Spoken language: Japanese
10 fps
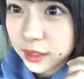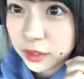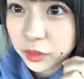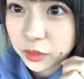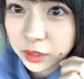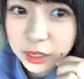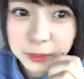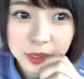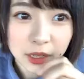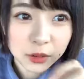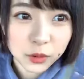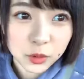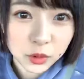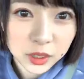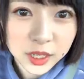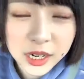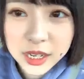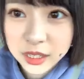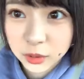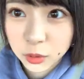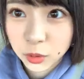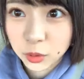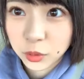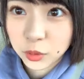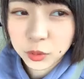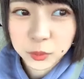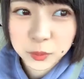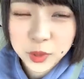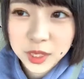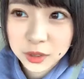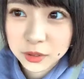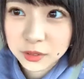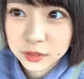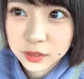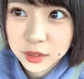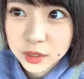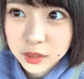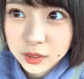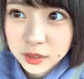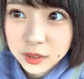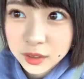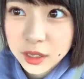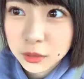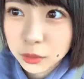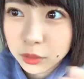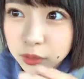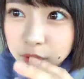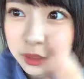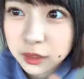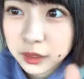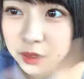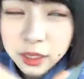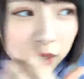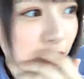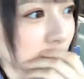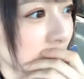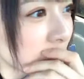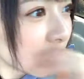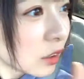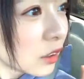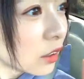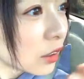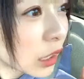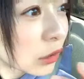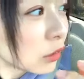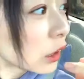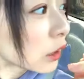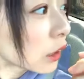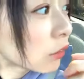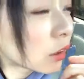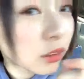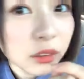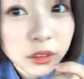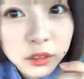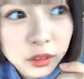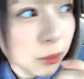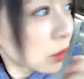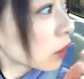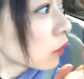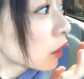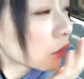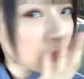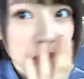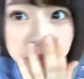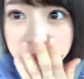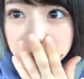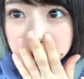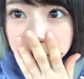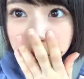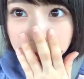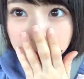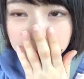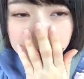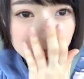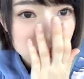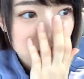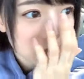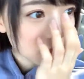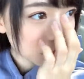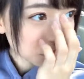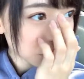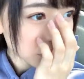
なんだろう今結構こう開けた方向いてるけど逆逆だったらよかったかなでも逆だとねすっごい眩しいんですよ